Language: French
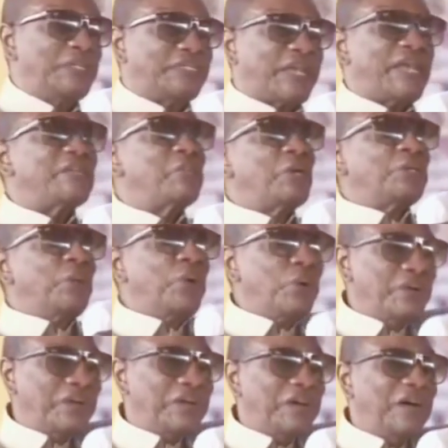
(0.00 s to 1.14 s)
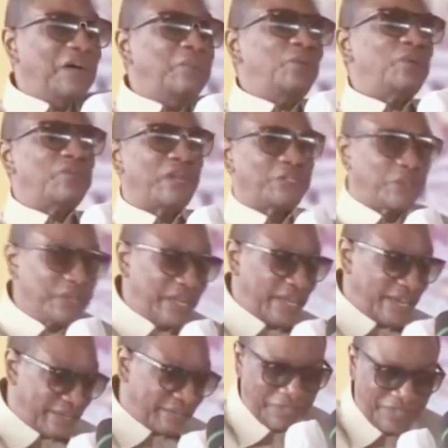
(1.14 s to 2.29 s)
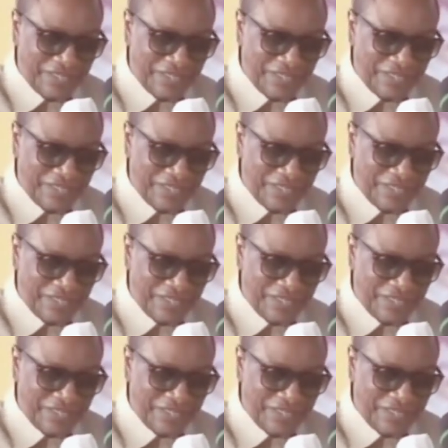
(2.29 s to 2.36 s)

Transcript: Le singe monte haut, plus on verra son derrière.